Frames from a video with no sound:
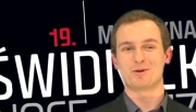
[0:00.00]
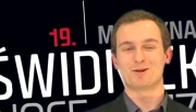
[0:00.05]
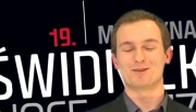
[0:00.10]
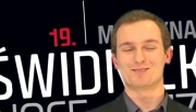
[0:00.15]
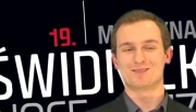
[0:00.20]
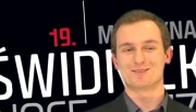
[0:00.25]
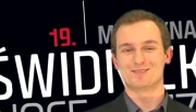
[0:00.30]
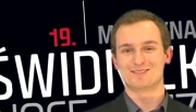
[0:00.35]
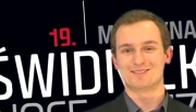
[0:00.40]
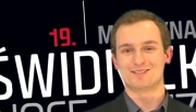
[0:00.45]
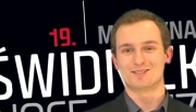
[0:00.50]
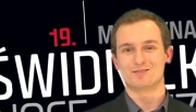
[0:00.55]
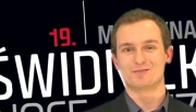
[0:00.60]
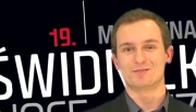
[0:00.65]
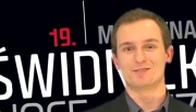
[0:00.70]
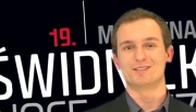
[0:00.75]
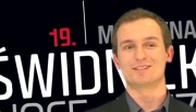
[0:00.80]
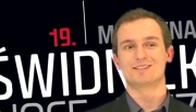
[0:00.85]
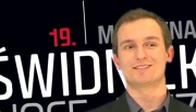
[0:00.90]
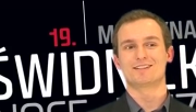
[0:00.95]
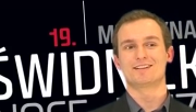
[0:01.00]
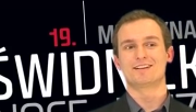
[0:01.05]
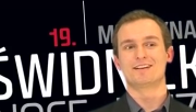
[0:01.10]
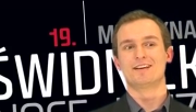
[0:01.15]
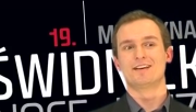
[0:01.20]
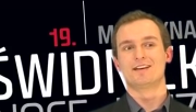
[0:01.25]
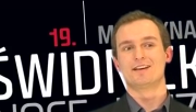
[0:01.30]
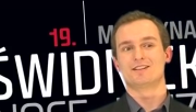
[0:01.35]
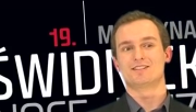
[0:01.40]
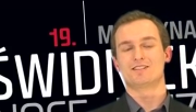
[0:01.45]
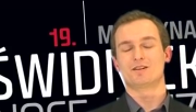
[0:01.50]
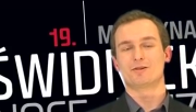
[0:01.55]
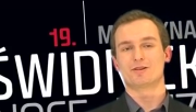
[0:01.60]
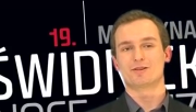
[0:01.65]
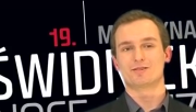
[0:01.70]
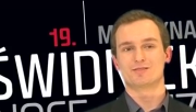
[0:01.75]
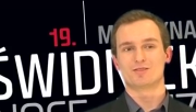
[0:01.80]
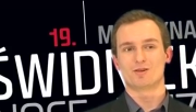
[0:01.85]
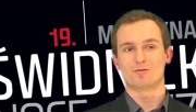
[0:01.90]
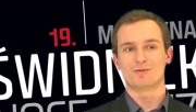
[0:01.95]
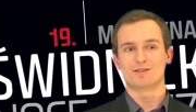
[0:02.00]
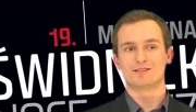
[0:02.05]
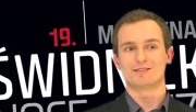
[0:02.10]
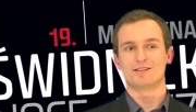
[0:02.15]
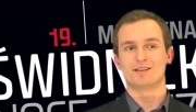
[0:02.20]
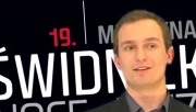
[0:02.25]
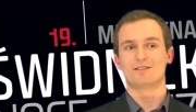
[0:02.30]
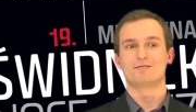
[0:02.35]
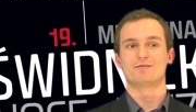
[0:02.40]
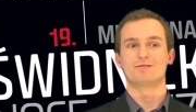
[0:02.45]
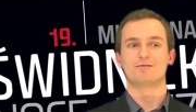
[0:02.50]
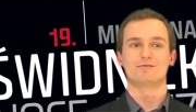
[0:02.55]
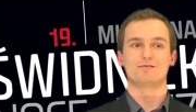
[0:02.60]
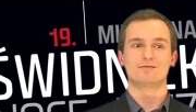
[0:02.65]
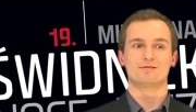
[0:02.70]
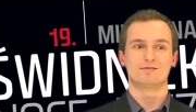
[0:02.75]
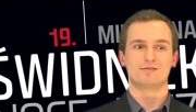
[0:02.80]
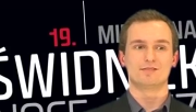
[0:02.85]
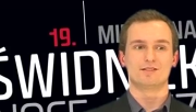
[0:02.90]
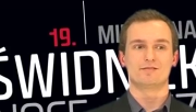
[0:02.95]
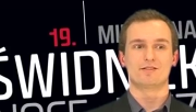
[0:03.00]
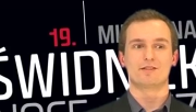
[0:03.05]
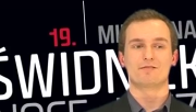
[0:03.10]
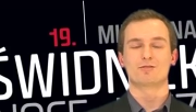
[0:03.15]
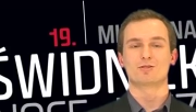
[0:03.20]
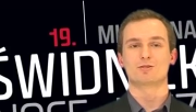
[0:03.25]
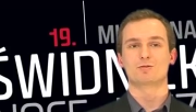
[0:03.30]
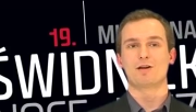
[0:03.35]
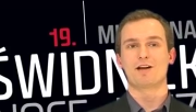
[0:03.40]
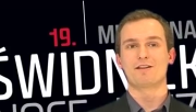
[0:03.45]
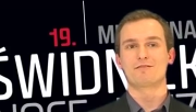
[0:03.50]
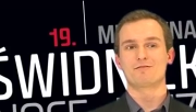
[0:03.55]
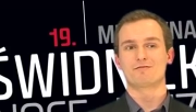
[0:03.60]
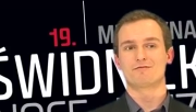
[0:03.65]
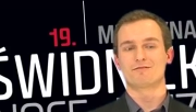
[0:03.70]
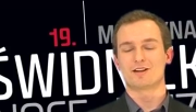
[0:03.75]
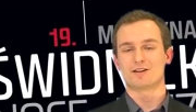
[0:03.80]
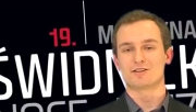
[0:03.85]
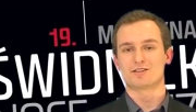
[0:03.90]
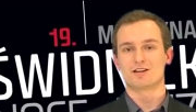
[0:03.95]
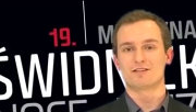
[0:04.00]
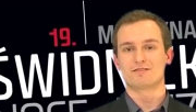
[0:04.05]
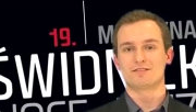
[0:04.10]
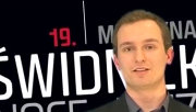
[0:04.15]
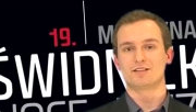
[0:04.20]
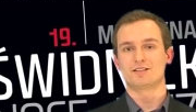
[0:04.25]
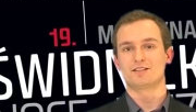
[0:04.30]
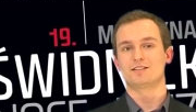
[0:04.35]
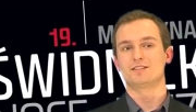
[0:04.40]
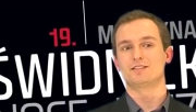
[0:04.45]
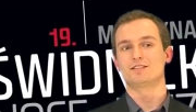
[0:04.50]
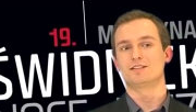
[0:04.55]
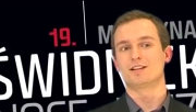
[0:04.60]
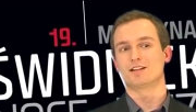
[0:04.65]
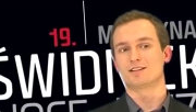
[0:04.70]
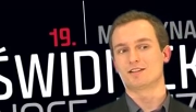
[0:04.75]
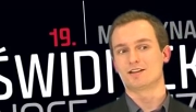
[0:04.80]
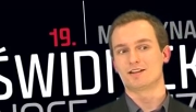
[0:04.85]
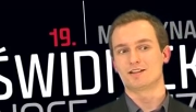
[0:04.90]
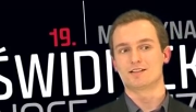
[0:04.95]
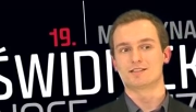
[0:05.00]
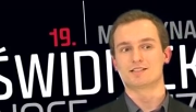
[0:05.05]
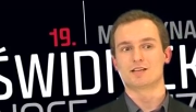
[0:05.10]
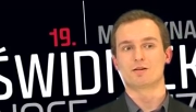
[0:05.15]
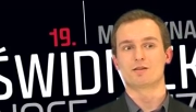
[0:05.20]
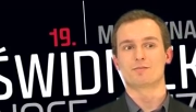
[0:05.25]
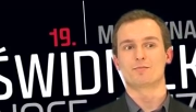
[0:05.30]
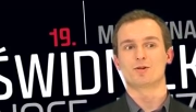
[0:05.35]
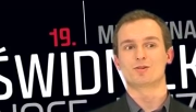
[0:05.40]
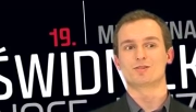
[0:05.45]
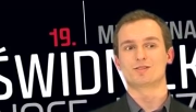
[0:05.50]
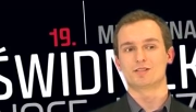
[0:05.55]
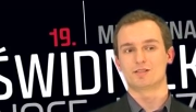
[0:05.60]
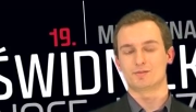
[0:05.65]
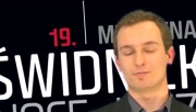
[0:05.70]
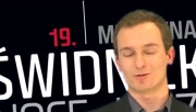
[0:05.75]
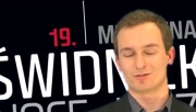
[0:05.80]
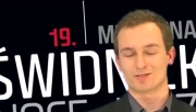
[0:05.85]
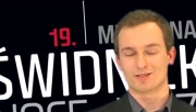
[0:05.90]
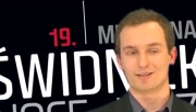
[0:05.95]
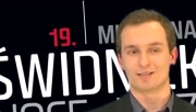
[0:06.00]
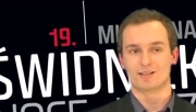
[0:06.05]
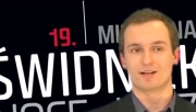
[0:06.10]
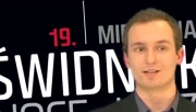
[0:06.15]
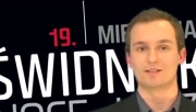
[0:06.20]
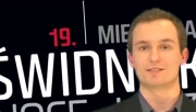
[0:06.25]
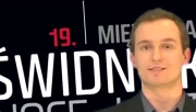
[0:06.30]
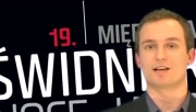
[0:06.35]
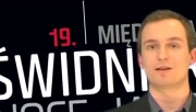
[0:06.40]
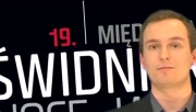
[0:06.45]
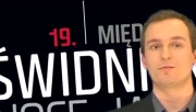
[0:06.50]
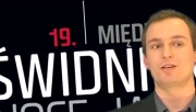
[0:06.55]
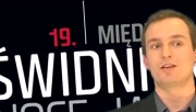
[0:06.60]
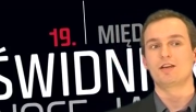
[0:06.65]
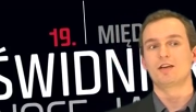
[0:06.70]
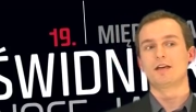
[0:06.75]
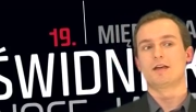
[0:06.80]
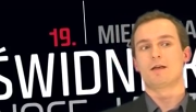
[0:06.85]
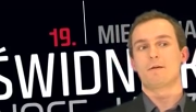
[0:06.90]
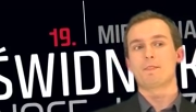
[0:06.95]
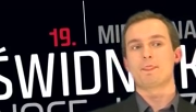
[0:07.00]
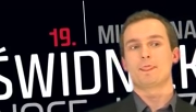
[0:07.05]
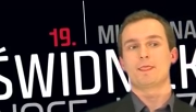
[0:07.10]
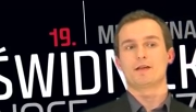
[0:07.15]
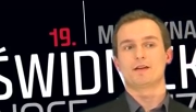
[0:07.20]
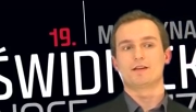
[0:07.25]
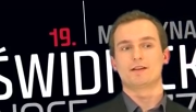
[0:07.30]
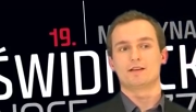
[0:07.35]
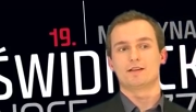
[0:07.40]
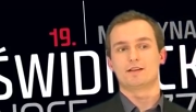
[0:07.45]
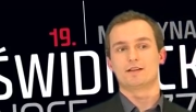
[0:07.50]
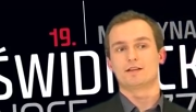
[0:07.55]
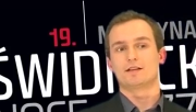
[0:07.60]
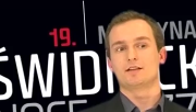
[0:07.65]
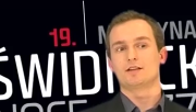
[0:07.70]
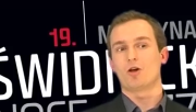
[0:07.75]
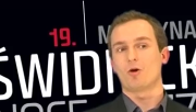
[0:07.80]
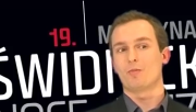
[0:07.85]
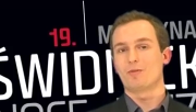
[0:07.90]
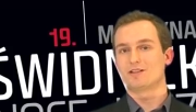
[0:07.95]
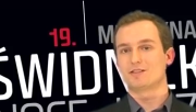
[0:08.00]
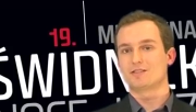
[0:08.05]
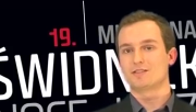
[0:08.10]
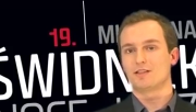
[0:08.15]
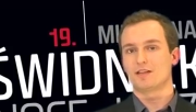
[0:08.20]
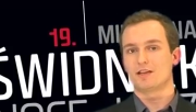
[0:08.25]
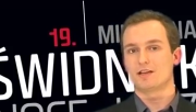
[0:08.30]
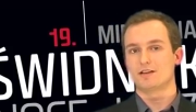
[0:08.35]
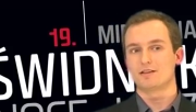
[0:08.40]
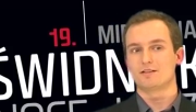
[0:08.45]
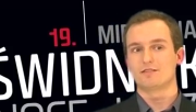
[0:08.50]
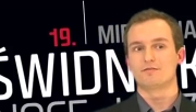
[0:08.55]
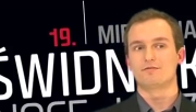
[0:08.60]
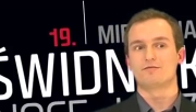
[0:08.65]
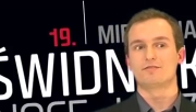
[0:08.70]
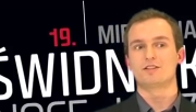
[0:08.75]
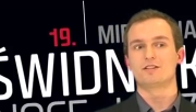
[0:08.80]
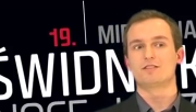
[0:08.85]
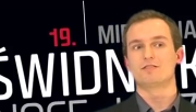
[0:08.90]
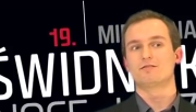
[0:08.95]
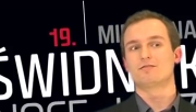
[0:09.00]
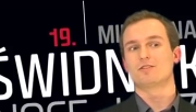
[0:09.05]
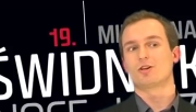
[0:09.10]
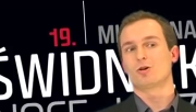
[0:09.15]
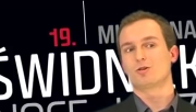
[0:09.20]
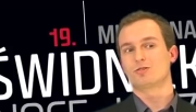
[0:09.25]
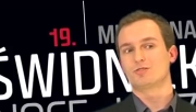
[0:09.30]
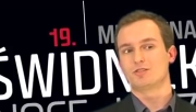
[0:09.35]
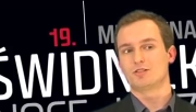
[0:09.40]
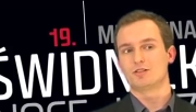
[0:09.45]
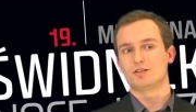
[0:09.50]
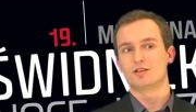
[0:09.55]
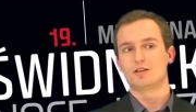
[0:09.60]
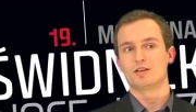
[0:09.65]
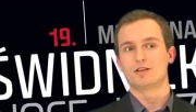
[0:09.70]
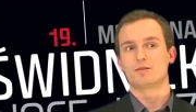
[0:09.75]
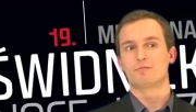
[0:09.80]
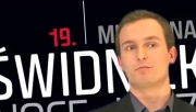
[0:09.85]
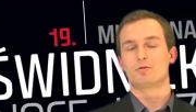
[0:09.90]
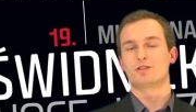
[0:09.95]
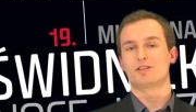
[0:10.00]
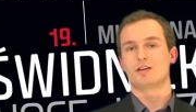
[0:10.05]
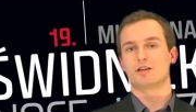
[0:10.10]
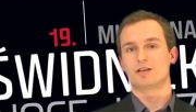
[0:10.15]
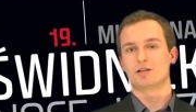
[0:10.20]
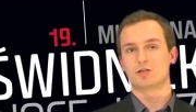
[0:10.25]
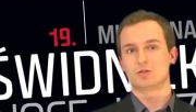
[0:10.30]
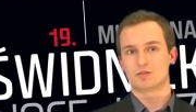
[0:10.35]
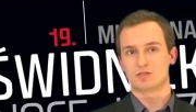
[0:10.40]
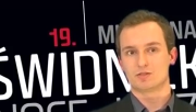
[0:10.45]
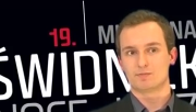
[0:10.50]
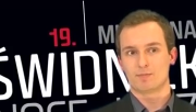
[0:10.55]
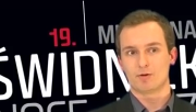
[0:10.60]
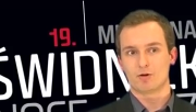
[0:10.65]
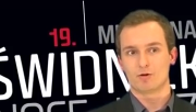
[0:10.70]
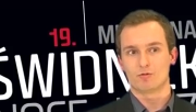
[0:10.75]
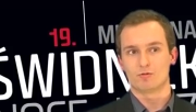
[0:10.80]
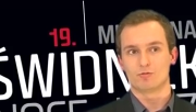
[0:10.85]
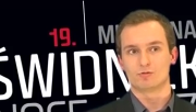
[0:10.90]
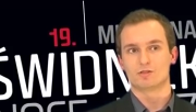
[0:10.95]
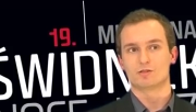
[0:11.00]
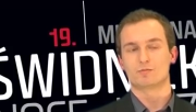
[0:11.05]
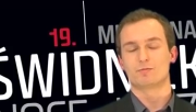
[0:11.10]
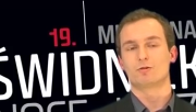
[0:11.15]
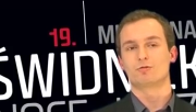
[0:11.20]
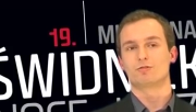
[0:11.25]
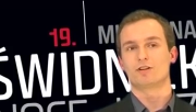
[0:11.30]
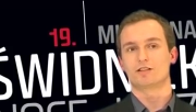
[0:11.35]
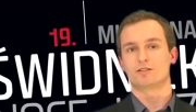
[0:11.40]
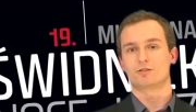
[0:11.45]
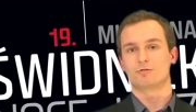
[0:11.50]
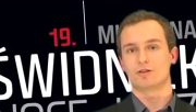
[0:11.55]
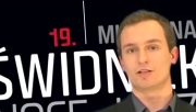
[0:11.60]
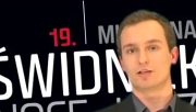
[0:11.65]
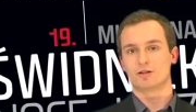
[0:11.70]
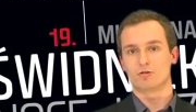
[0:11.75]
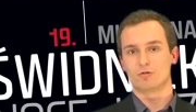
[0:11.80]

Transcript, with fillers: pochodzący ze Świdnicy, działający obecnie i we Wrocławiu, w Warszawie i na terenie całej Polski i poza jej granicami. Y, obecnie wy wychodzi płyta jego zespołu, zespołu nad Queen